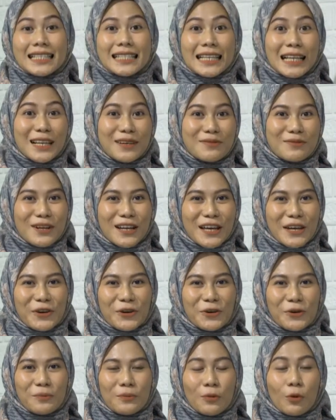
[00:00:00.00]

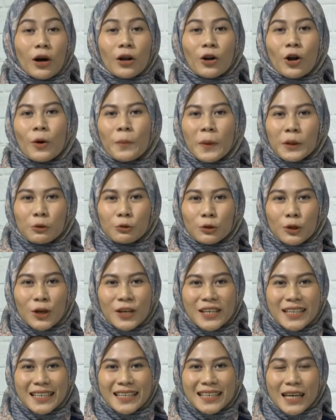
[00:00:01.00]
Assalamualaikum
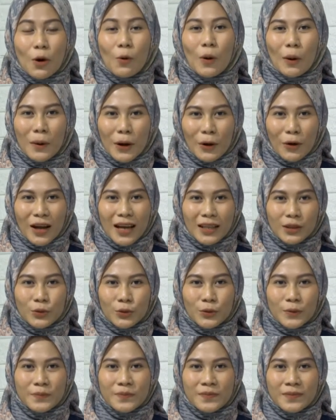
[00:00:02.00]
warahmatullahi
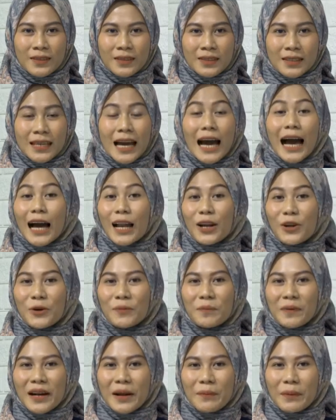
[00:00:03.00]
wabarakatuh.
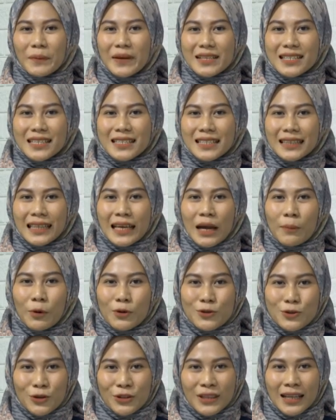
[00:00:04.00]
Halo para pembaca setia
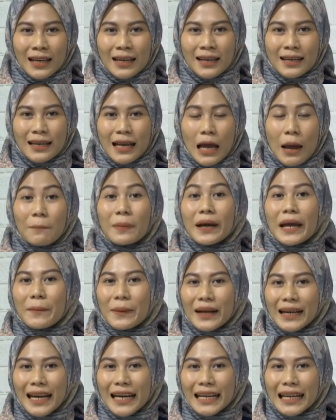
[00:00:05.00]
pos kota,
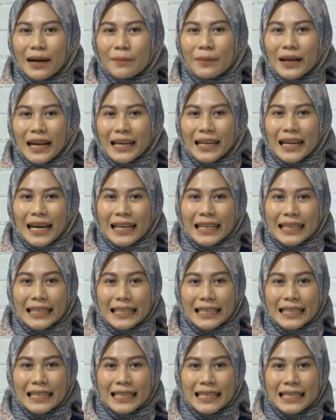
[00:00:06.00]
bagaimana kabar Anda hari
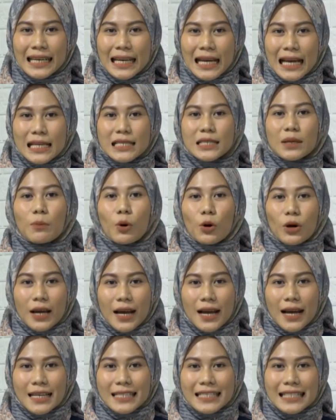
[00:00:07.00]
ini?
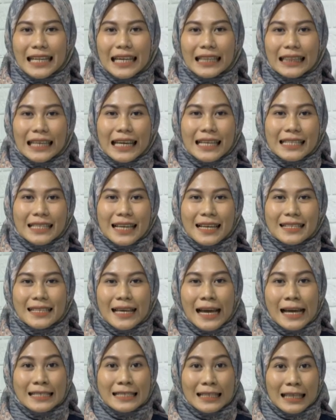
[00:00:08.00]
Semoga senantiasa
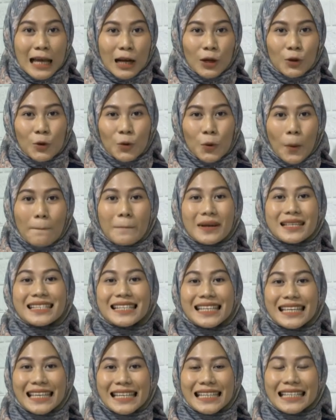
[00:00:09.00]
sehat selalu
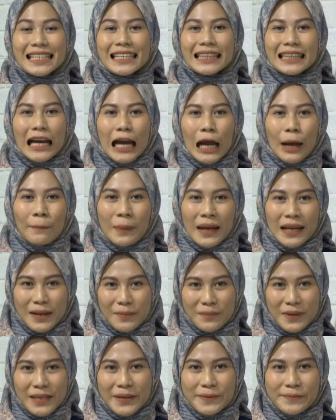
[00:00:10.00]
meski di tengah
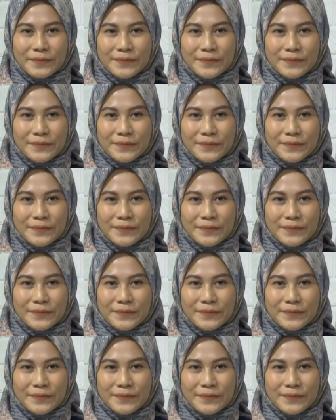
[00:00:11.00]
pandemi.